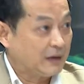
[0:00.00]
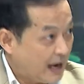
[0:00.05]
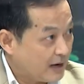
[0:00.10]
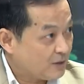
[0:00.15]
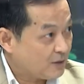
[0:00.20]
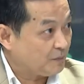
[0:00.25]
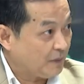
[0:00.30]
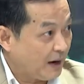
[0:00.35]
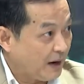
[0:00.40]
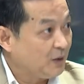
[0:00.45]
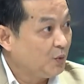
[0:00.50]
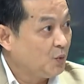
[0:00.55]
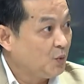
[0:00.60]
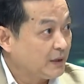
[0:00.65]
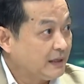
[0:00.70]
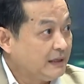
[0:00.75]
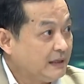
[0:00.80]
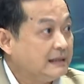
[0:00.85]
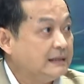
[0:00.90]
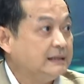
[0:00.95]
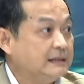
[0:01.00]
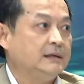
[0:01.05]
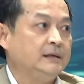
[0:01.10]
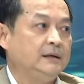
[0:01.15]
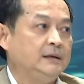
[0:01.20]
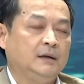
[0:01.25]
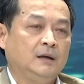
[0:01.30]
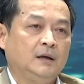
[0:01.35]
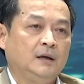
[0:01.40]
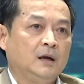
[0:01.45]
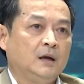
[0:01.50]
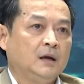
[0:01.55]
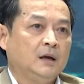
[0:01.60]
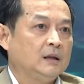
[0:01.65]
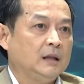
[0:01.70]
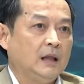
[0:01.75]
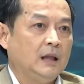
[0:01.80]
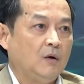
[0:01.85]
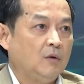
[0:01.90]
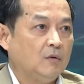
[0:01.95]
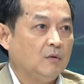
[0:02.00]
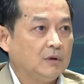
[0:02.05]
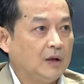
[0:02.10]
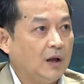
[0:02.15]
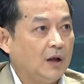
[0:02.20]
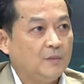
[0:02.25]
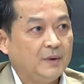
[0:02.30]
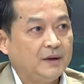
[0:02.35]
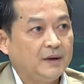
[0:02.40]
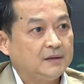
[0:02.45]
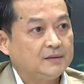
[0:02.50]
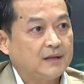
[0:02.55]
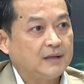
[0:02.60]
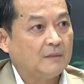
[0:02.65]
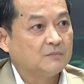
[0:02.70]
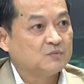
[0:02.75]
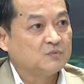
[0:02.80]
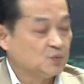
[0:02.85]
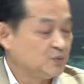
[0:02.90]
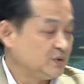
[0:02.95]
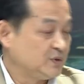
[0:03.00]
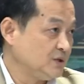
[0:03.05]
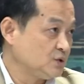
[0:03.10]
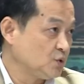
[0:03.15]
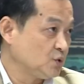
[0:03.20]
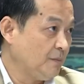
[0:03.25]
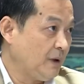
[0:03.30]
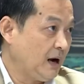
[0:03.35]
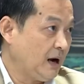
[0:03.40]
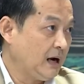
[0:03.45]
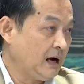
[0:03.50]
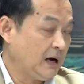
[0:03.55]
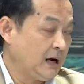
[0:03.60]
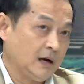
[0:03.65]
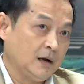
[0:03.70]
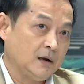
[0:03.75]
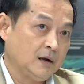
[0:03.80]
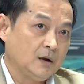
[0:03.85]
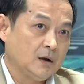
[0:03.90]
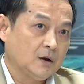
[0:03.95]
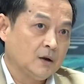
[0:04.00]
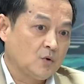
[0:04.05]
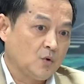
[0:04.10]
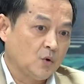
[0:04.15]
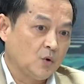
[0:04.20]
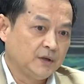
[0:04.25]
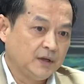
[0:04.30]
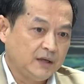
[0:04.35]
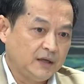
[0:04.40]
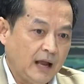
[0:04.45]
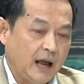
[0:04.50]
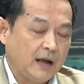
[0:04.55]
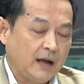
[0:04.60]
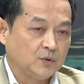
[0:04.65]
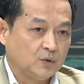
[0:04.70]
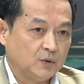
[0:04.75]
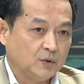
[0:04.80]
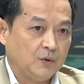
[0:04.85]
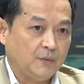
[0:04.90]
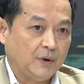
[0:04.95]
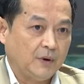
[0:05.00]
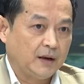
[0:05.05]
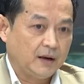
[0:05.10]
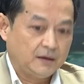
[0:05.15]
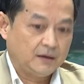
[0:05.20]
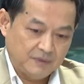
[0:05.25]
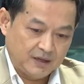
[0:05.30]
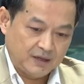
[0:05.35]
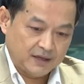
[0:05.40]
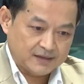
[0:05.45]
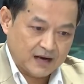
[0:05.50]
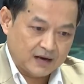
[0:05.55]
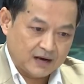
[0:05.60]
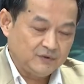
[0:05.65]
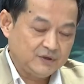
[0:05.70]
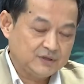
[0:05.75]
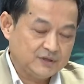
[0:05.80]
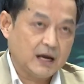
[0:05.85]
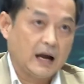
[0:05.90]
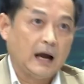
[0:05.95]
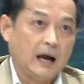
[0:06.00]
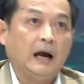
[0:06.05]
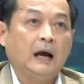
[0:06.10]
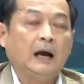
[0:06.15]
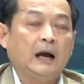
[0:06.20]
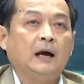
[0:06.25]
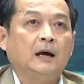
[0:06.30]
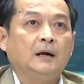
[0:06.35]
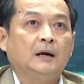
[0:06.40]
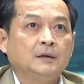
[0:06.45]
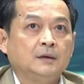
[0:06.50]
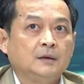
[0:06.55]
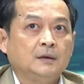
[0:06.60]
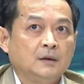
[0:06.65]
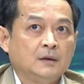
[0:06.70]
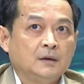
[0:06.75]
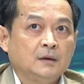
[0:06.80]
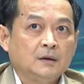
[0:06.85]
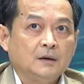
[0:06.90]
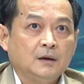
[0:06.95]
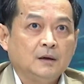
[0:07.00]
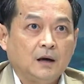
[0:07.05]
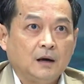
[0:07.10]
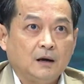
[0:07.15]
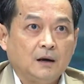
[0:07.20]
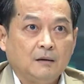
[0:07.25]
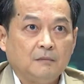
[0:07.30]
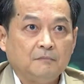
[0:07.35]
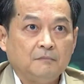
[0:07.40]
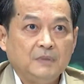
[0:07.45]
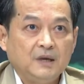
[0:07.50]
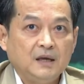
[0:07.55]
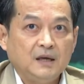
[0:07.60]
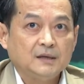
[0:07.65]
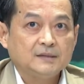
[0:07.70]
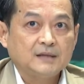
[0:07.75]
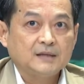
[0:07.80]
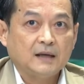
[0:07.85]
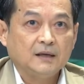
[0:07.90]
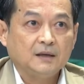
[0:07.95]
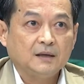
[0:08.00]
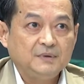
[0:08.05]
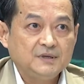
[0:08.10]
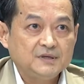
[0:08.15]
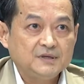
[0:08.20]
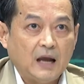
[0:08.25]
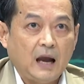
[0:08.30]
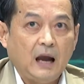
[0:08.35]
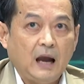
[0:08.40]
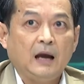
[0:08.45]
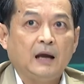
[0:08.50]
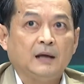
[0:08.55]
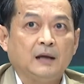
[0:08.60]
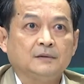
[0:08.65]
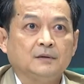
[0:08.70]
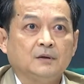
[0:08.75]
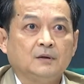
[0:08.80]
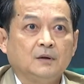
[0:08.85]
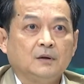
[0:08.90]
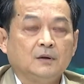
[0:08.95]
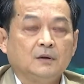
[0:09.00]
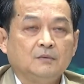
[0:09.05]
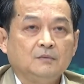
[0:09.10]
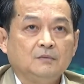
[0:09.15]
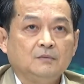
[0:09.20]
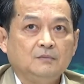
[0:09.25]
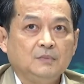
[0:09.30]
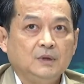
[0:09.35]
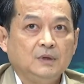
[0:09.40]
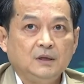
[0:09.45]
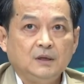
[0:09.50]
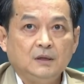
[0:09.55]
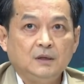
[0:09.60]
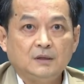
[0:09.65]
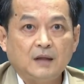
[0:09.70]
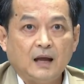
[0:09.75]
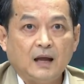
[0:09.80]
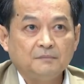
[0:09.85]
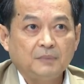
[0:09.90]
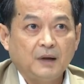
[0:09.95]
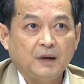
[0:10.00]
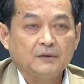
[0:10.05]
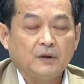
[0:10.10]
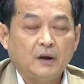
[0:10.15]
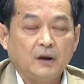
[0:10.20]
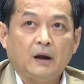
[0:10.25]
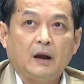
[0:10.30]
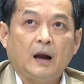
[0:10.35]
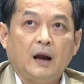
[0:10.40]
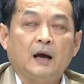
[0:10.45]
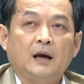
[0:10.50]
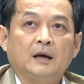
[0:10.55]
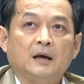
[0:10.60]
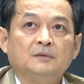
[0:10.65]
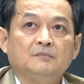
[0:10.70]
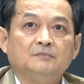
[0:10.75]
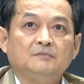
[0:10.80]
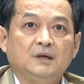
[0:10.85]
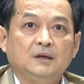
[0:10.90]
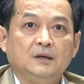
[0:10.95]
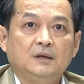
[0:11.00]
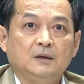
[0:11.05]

งกฎหมายลูกนี้เลยเราเราไม่ได้ทำสุ่มสี่สุ่มห้าคนที่นั่งอยู่ในวันนั้นมีอาจารย์วิชามีอาจารย์อภิชาติมีท่านพัทระมี